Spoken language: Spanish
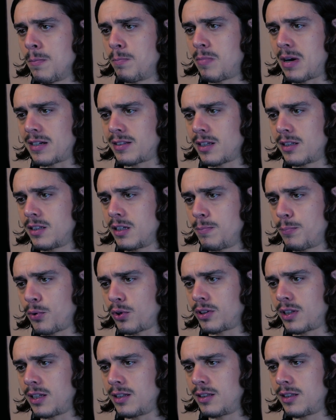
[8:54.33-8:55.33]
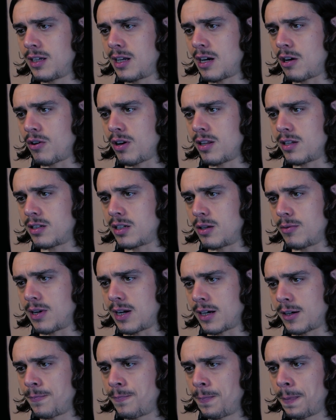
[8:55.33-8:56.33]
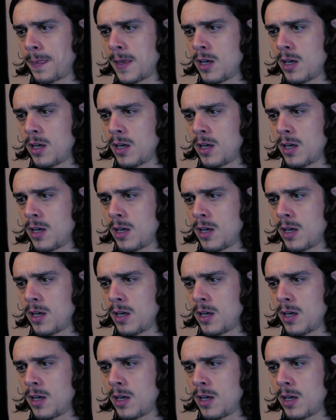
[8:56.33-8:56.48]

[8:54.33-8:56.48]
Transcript: bastante importante a la hora de esquivar.